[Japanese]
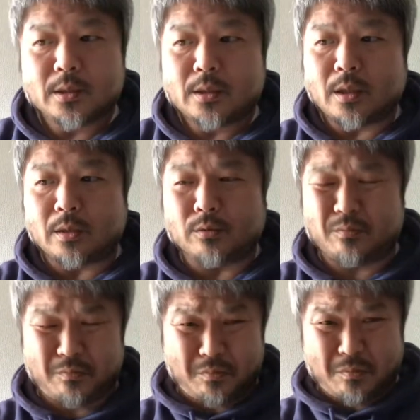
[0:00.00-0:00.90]
あの
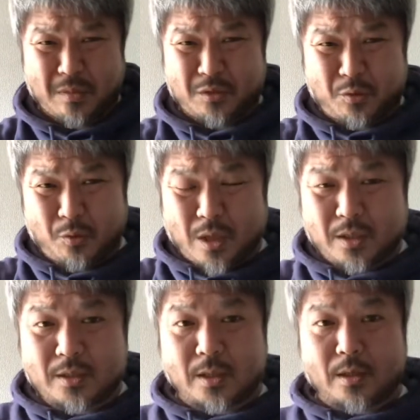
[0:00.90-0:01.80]
まあ、ちょっと余談
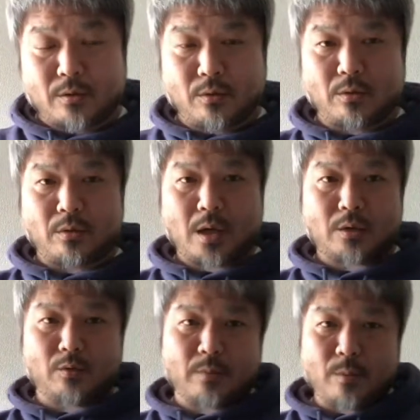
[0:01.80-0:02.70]
でしたけれどあ
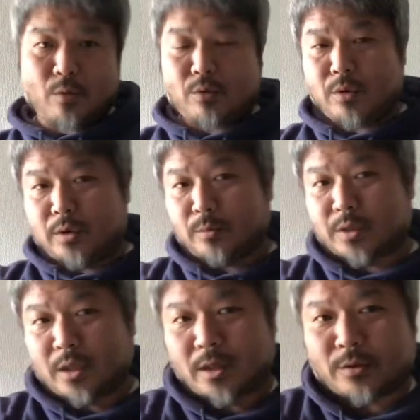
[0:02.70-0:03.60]
の、まあ、文句言ってても
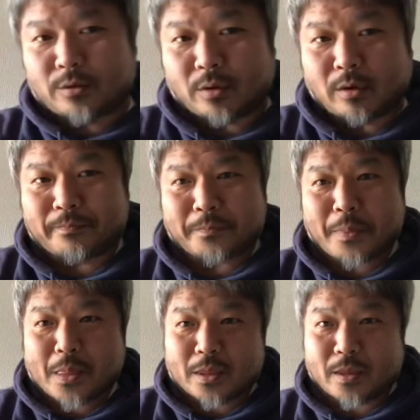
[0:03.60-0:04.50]
しゃあないよと
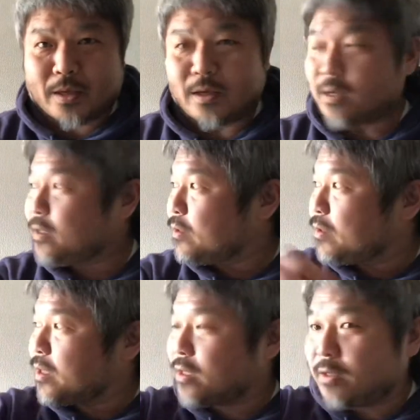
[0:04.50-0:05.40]
で家にい
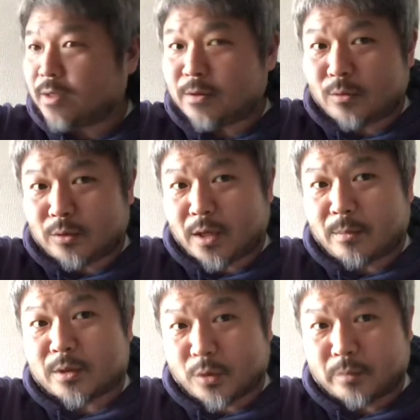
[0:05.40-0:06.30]
る間にできることやり
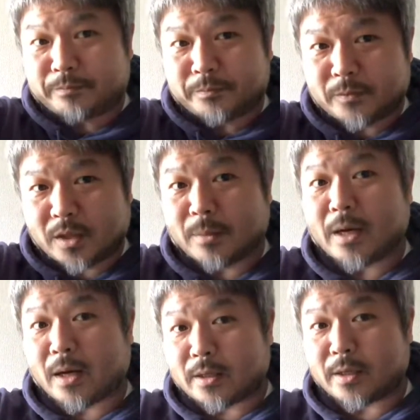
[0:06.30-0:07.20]
ましょう今
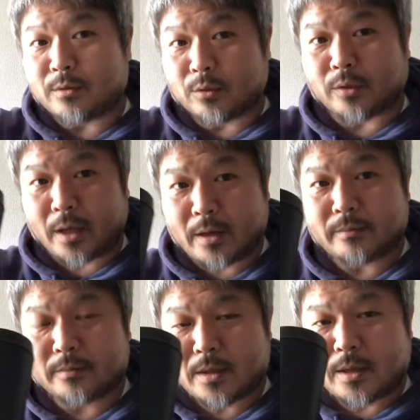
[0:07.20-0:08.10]
やからできることね
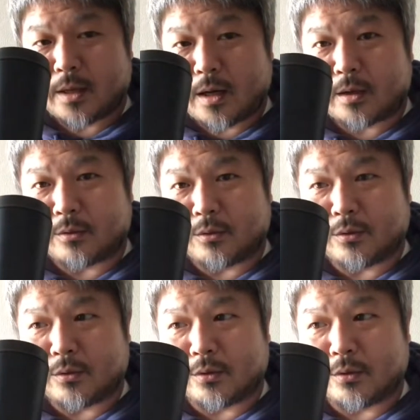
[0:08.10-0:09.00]
あ
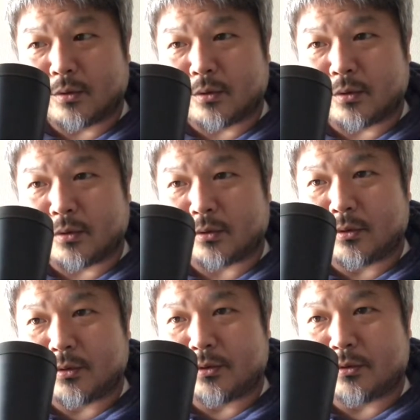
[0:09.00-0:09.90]
のー、
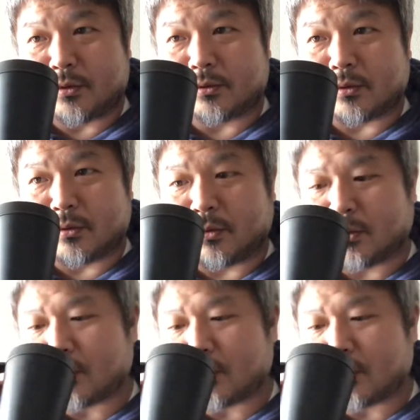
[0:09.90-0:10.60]
ということを